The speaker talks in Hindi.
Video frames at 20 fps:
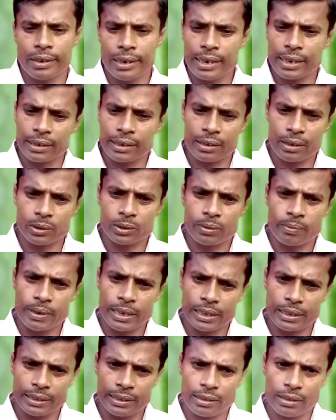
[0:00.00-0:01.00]
लिंक उसमें
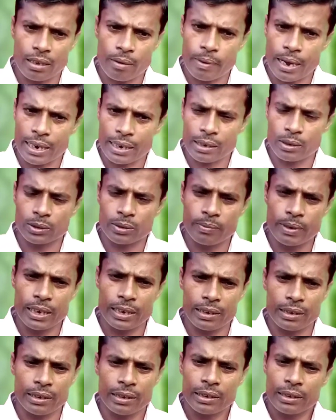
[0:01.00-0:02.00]
हमारे उसमें
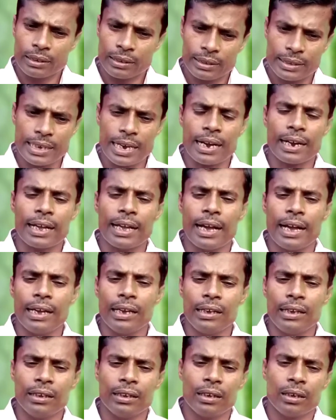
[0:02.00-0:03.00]
दिया गया
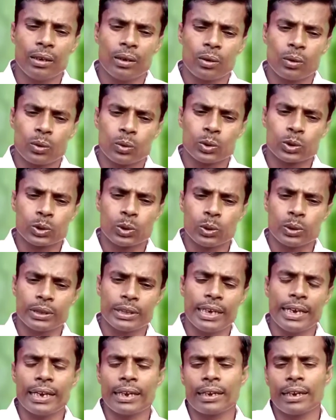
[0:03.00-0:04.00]
है उसको
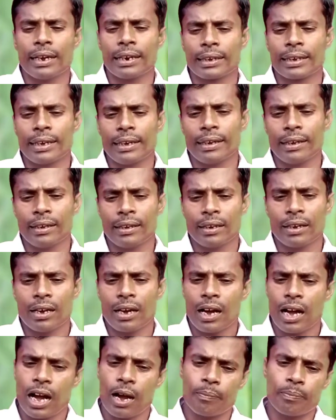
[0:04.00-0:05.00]
देख करके
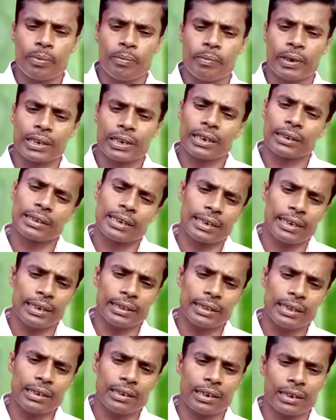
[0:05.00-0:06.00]
आप मटर की
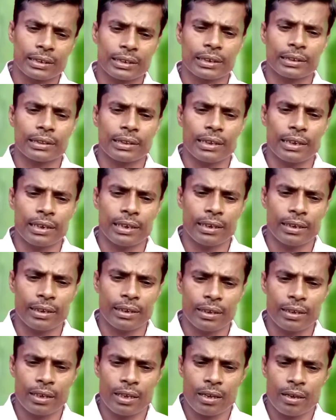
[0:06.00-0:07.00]
खेती कर सकते
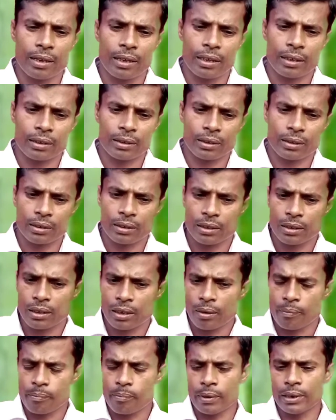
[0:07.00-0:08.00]

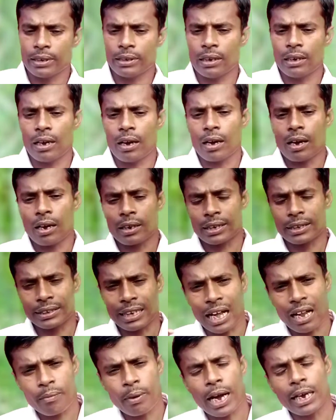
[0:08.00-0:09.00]
हैं
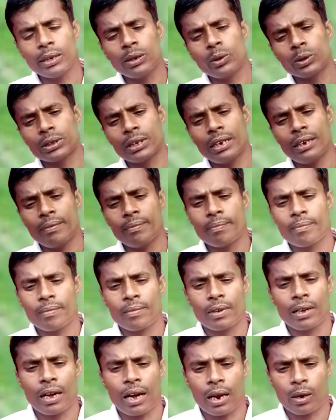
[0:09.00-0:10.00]
किसान भाइयों से
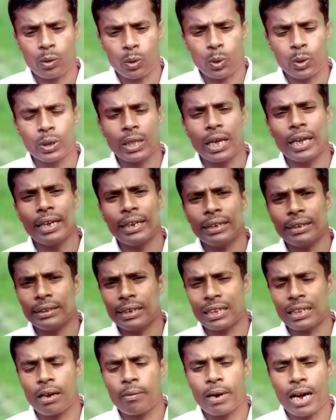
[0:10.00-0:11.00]
अनुरोध है
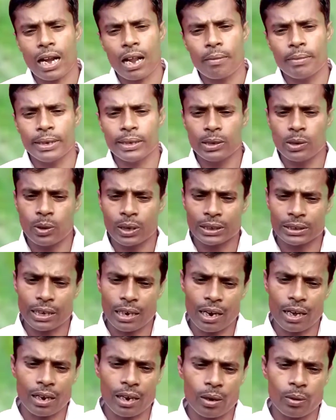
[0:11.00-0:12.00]
यदि हमारा वीडियो अच्छा
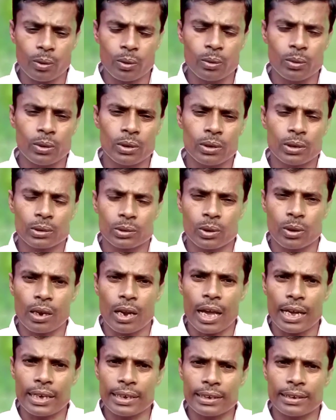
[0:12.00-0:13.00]
लगा हो तो
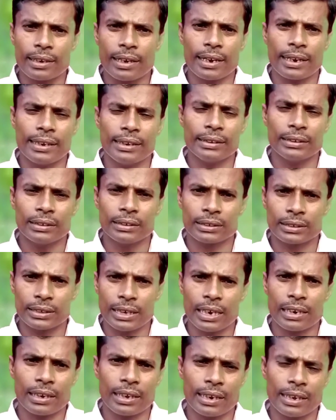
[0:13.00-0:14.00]
लाइक करें
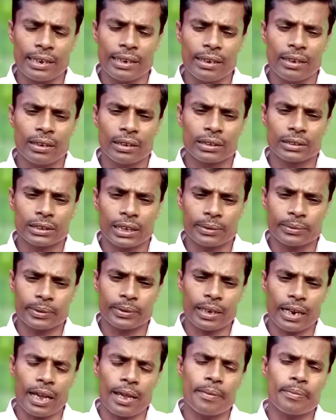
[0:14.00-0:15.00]
शेयर करें
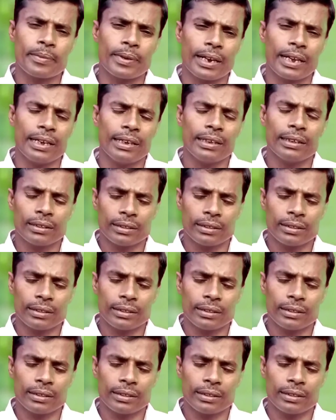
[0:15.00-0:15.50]
सब्सक्राइब करें